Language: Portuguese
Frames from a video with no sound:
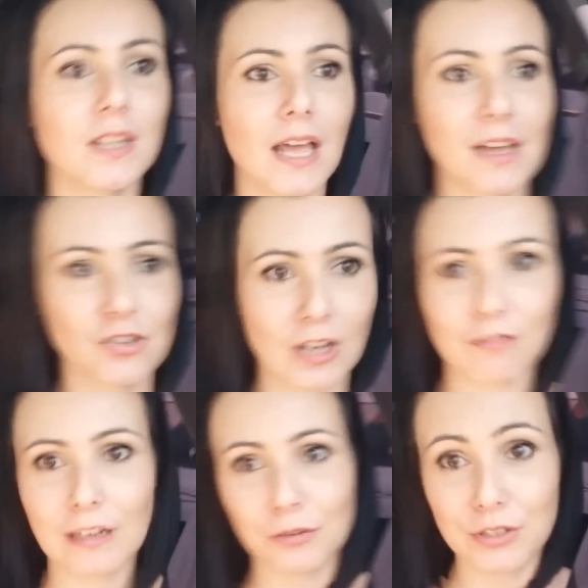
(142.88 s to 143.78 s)
né?
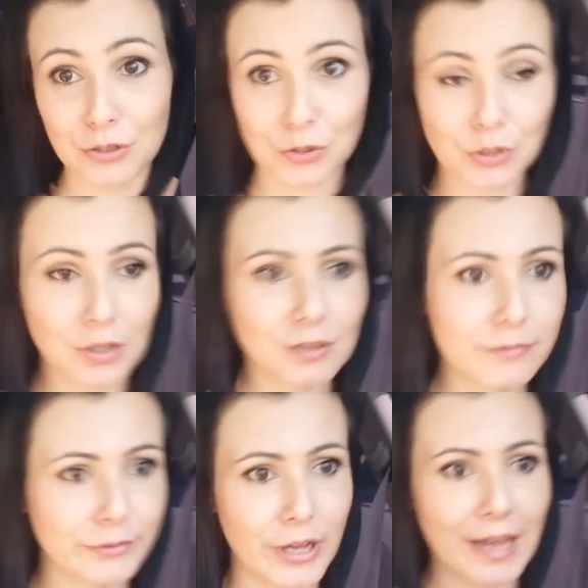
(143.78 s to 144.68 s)
Já valorizou,
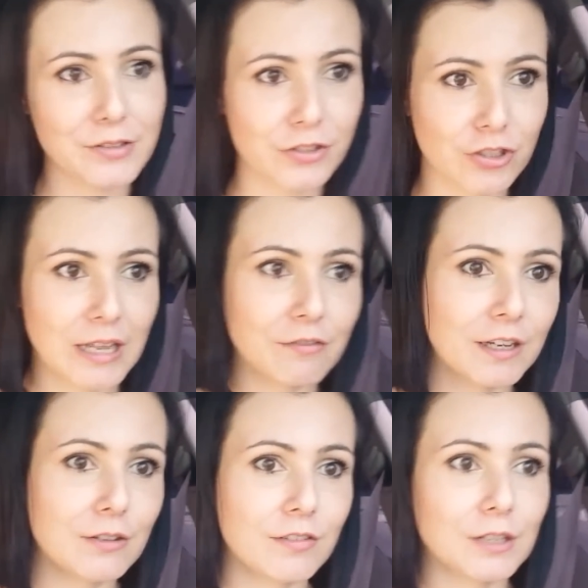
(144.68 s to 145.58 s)
no caso, né,
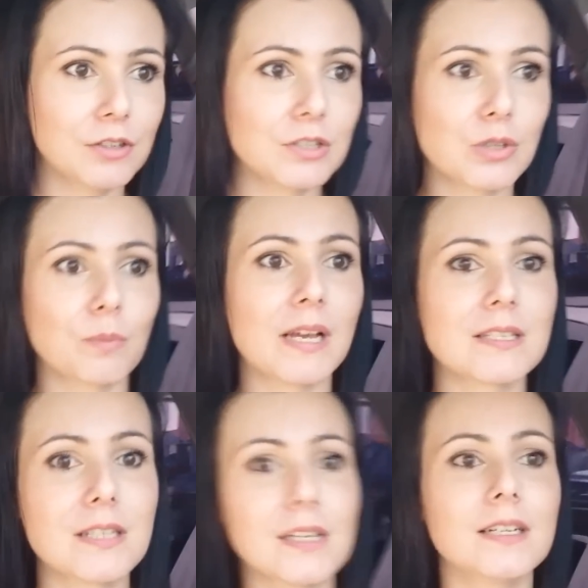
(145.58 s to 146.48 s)
valorizou
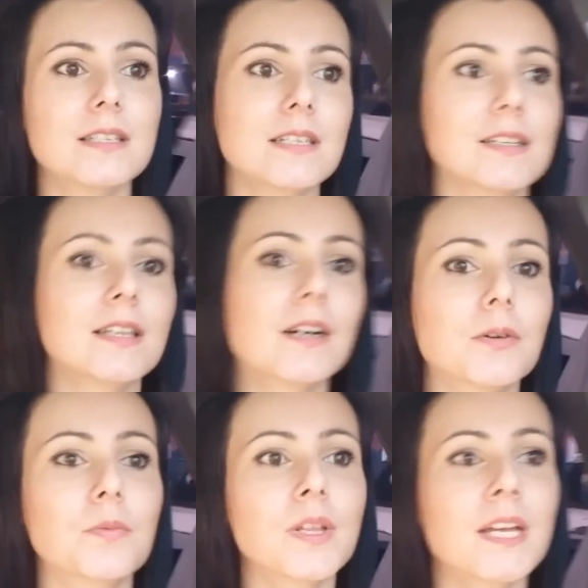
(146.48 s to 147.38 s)
bastante.
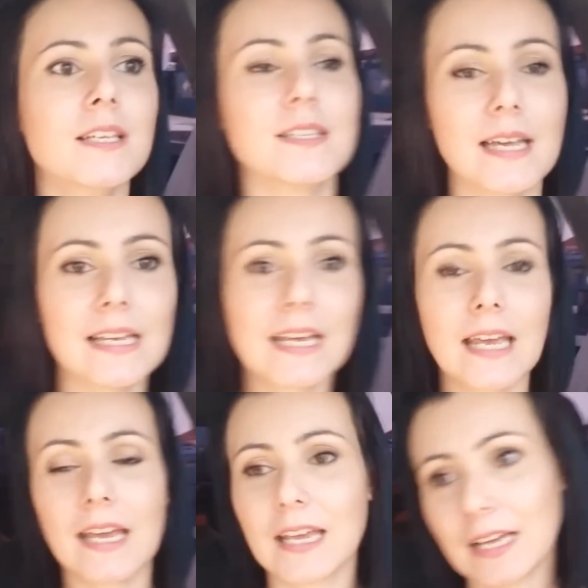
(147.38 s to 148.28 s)
Então, se ele
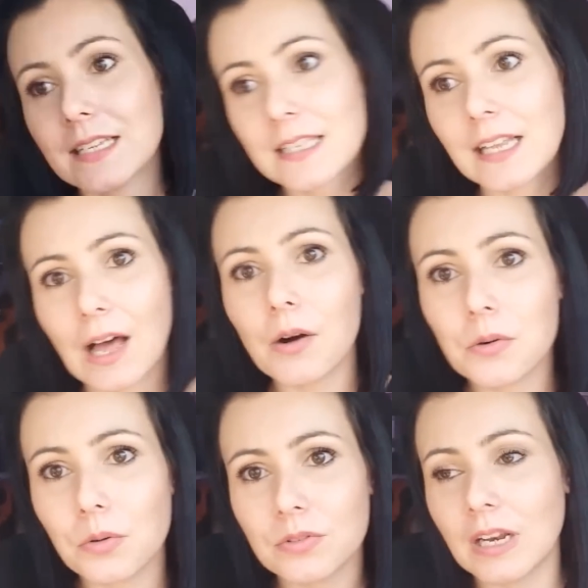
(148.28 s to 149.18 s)
cancelar
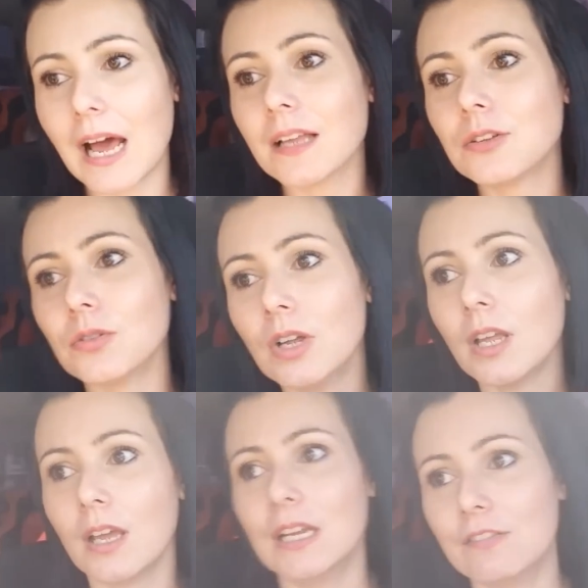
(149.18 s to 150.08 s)
o contrato,
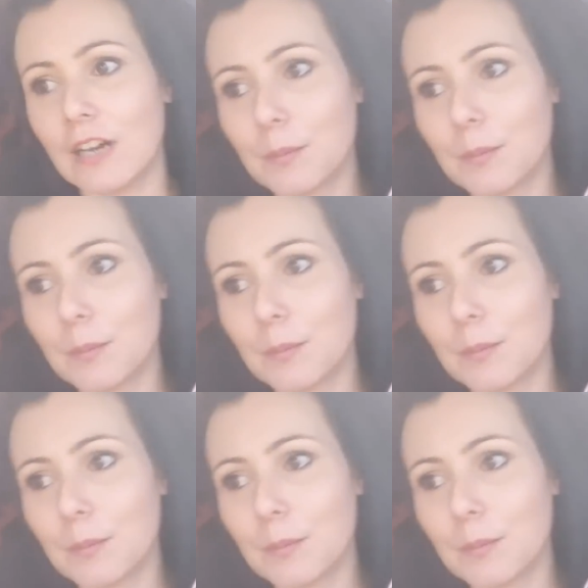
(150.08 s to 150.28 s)
ele